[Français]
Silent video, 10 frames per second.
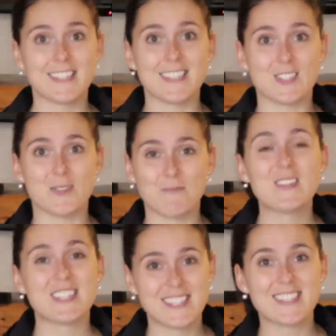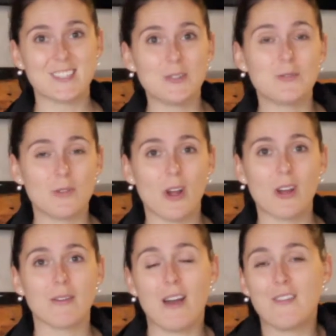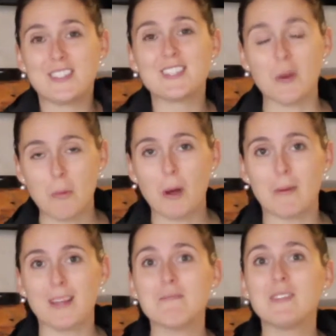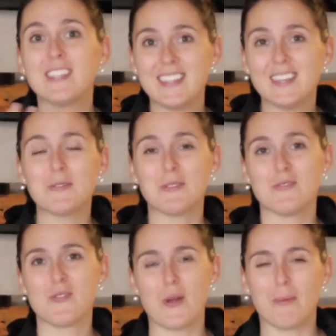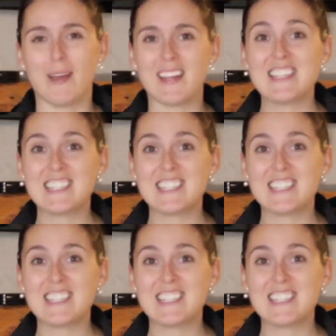C'est ça. C'est une douleur. En fait, c'est un problème qui est au niveau lombaire.